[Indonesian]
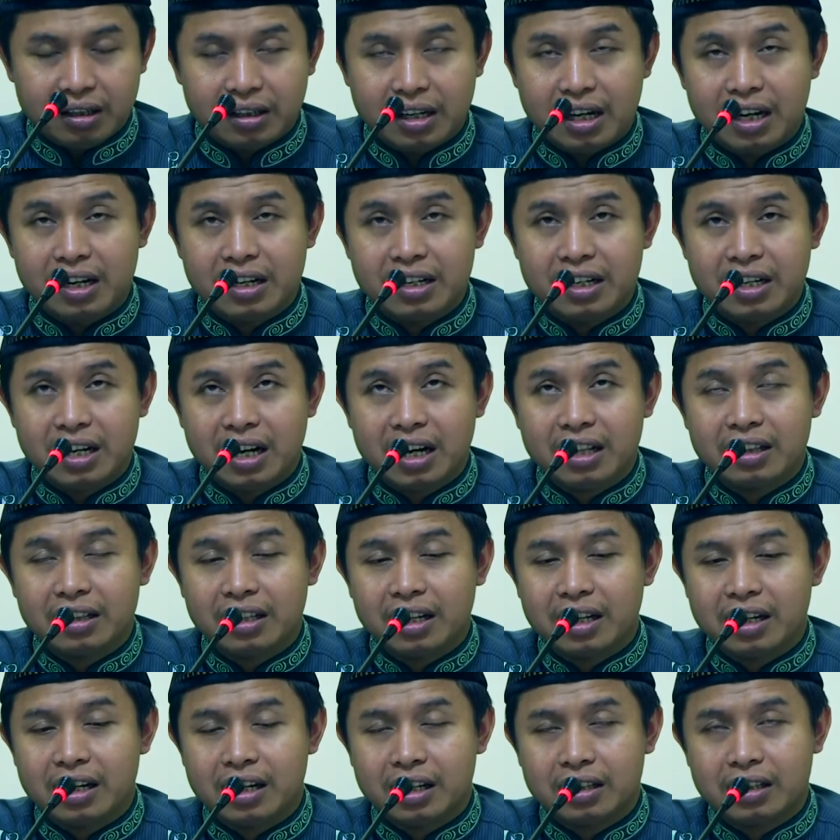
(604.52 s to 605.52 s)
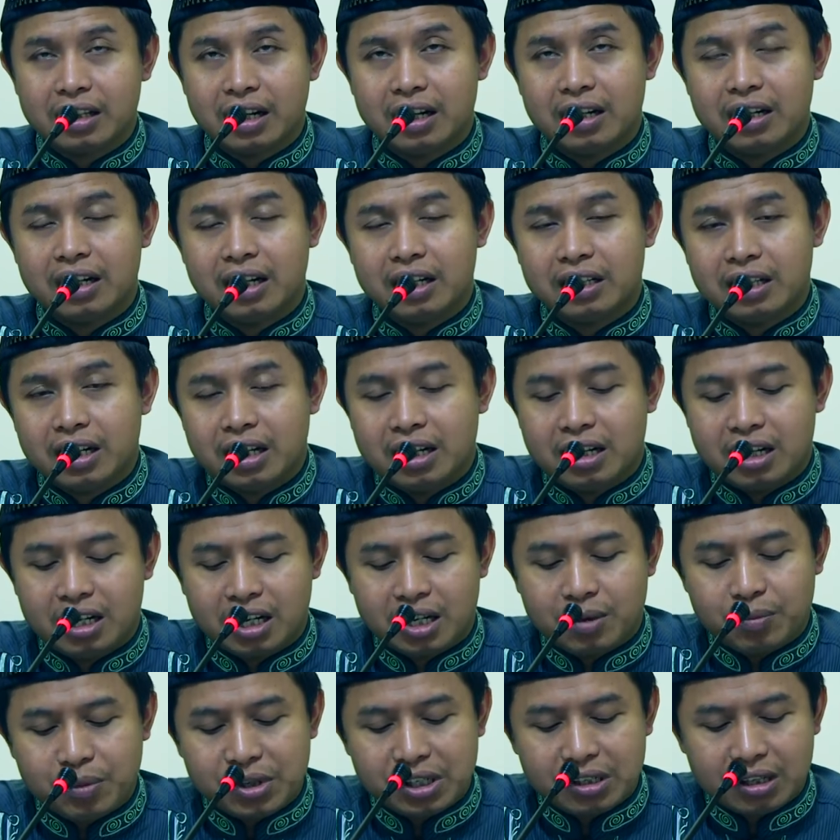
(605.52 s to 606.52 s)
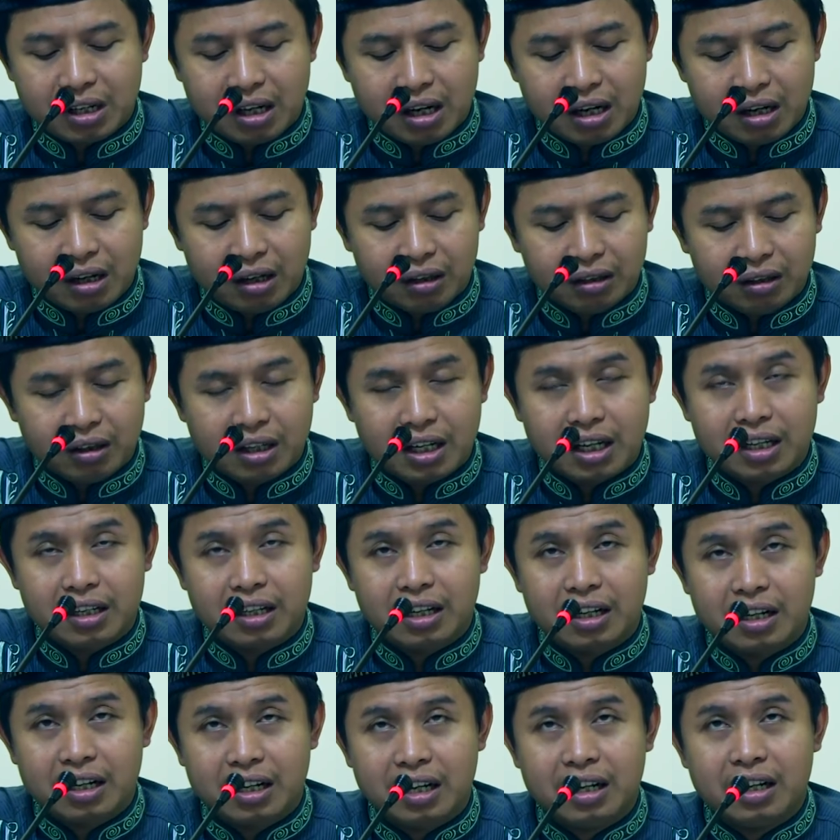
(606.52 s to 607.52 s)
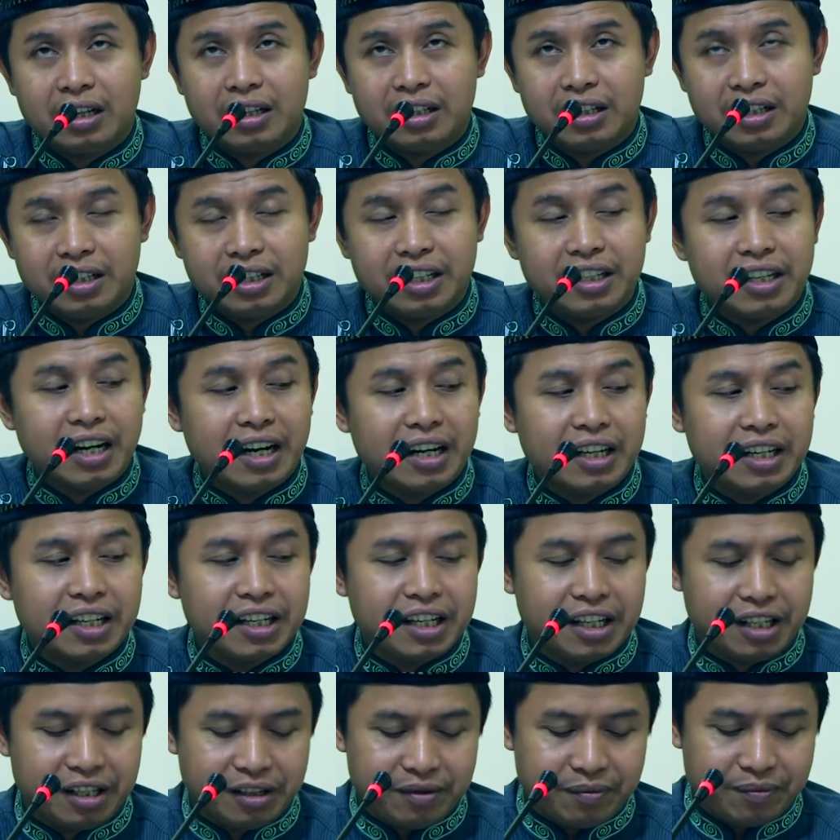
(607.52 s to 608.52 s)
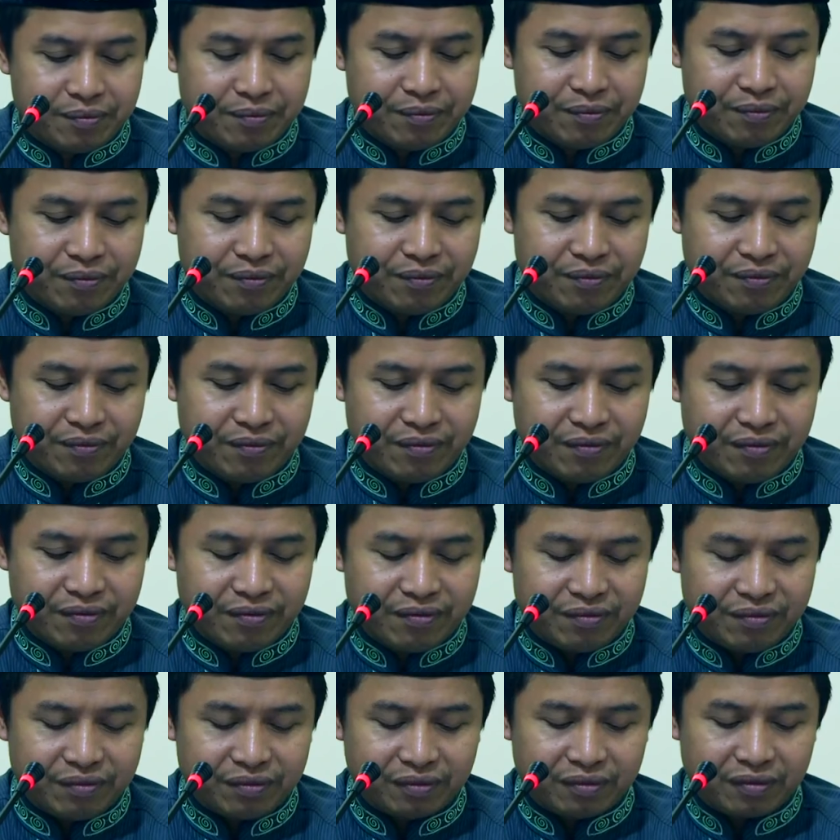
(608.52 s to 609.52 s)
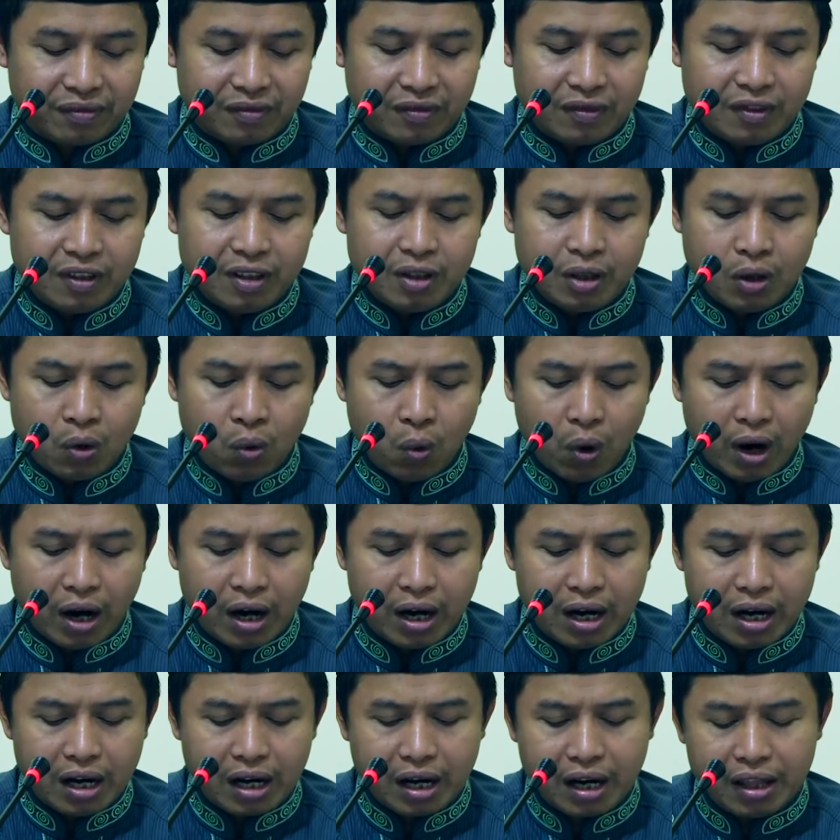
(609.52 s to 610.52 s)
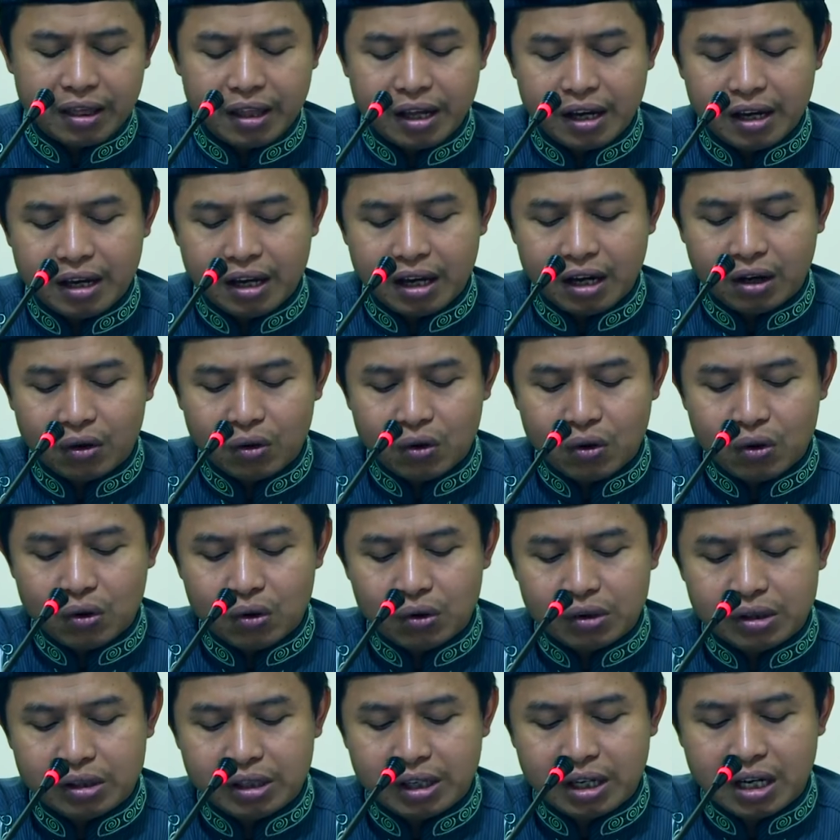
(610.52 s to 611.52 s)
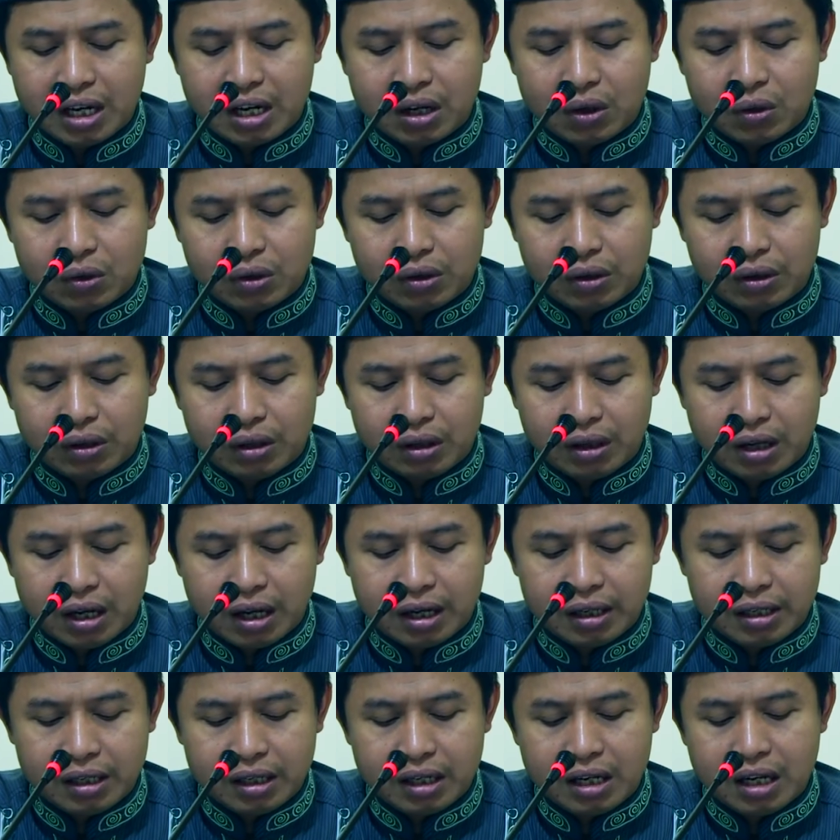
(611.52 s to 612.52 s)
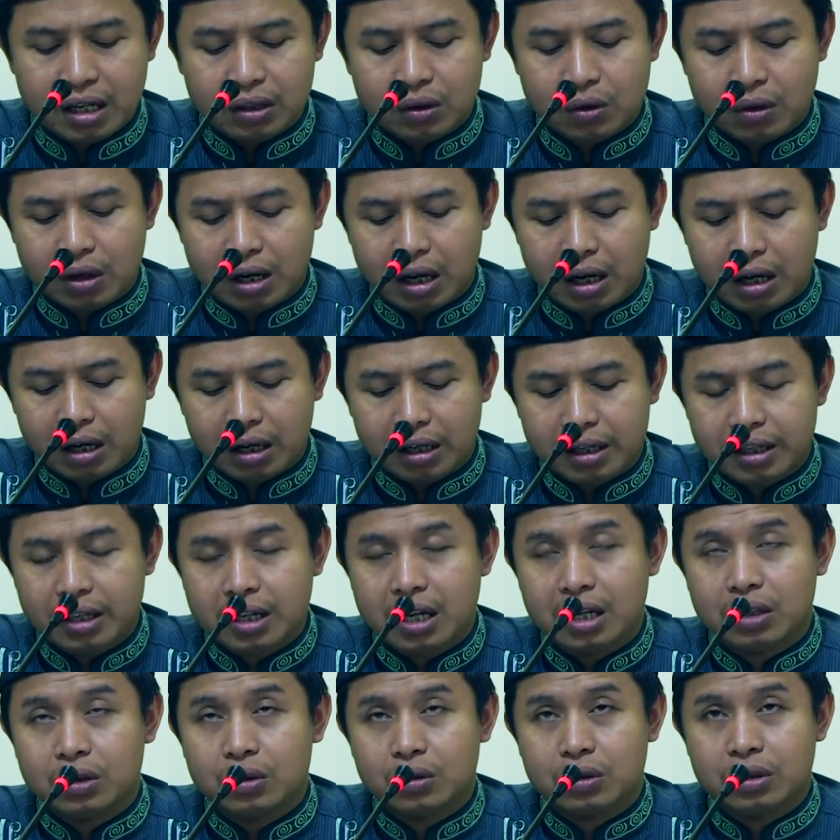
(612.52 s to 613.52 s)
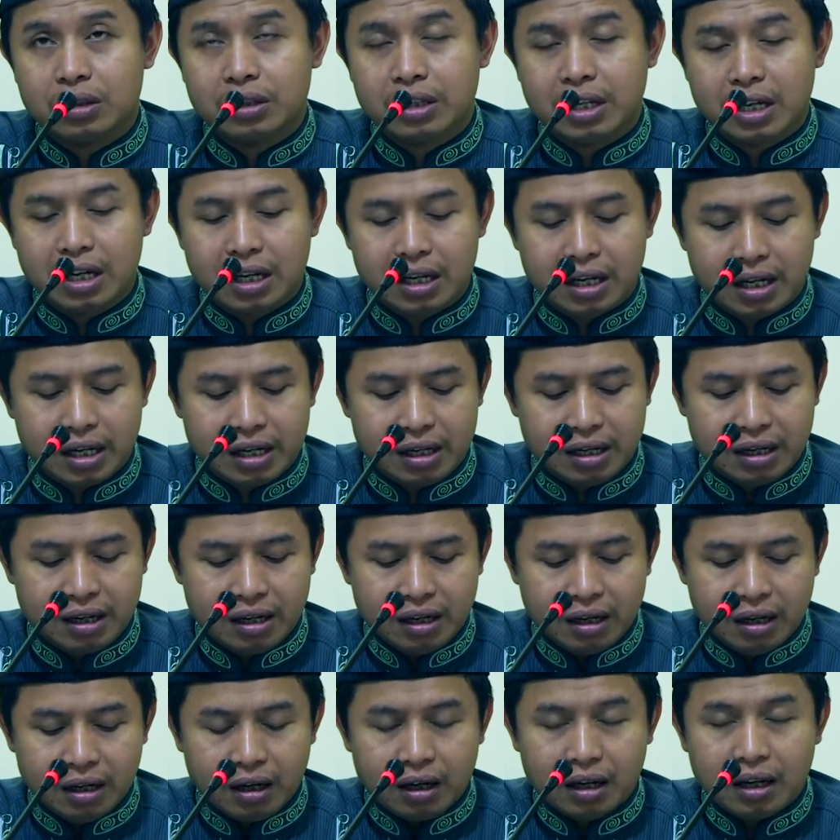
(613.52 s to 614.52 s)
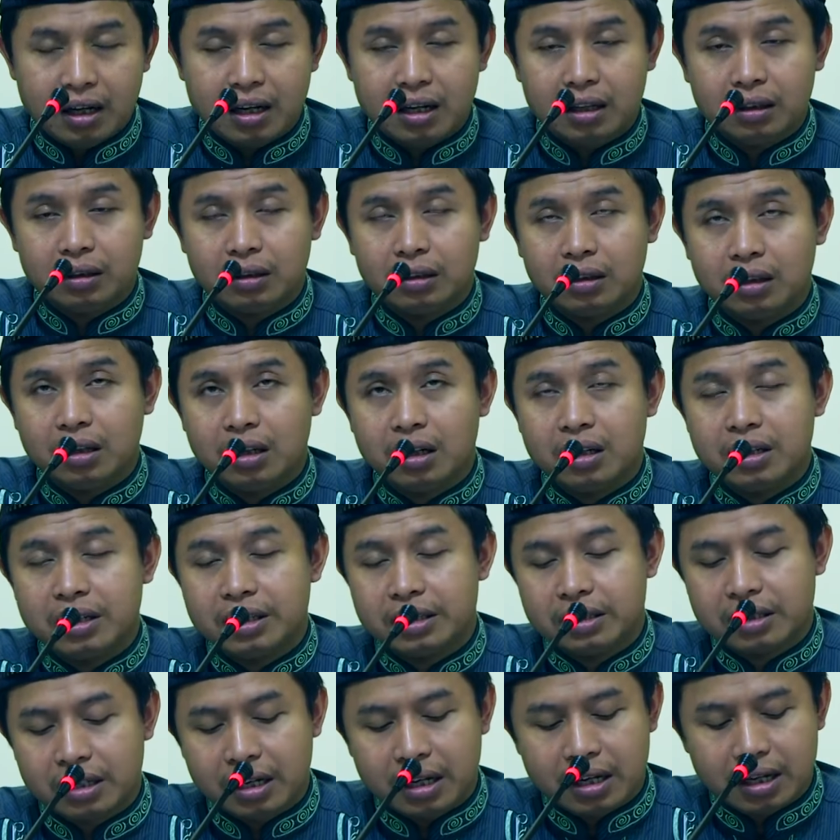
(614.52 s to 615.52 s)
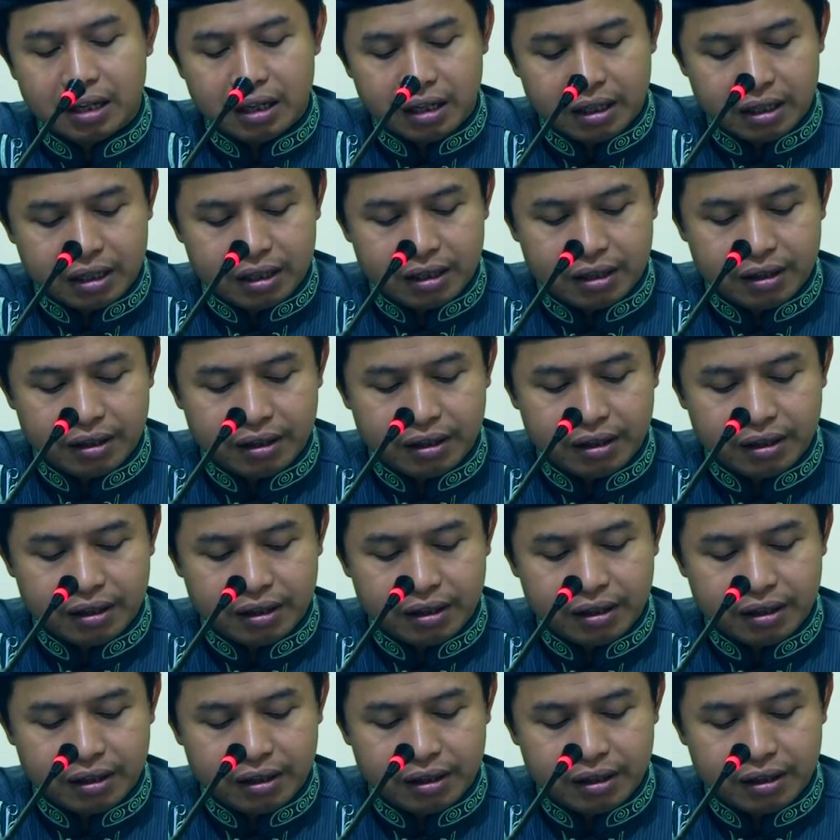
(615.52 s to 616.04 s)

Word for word: Dan di antara tanda-tanda kebesaran Allah adalah ini dan ini wa hakadha yakunu adillatul aqliyatud dalah 'ala Allah taala